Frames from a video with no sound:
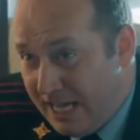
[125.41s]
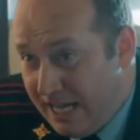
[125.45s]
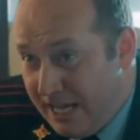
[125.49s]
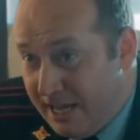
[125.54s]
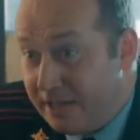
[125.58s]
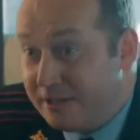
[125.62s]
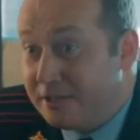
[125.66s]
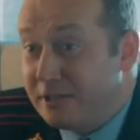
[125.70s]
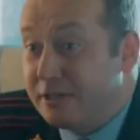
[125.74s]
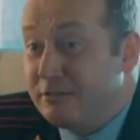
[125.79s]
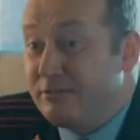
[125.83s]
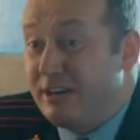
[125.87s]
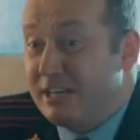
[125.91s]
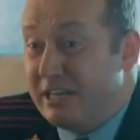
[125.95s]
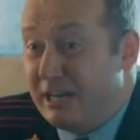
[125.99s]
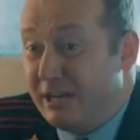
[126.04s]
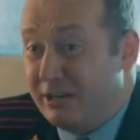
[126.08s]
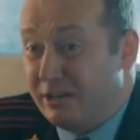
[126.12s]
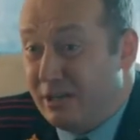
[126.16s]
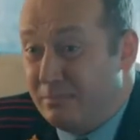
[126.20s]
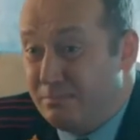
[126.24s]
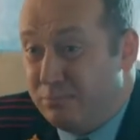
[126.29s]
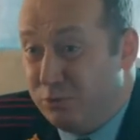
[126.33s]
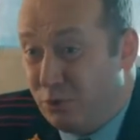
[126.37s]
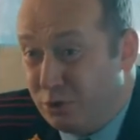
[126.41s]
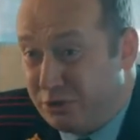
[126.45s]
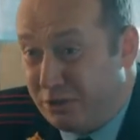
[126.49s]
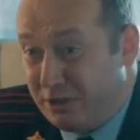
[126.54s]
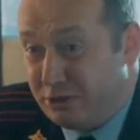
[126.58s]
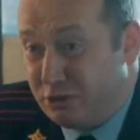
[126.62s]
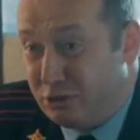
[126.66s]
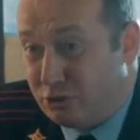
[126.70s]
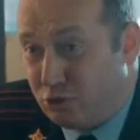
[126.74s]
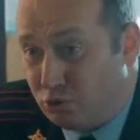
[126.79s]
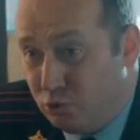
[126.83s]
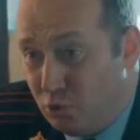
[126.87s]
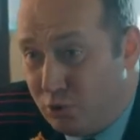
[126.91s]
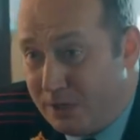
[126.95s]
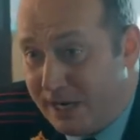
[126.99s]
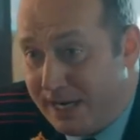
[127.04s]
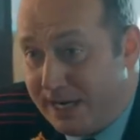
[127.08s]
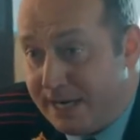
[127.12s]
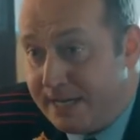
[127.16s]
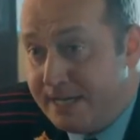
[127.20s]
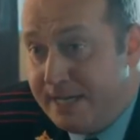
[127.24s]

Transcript: Это твоя работа, сука.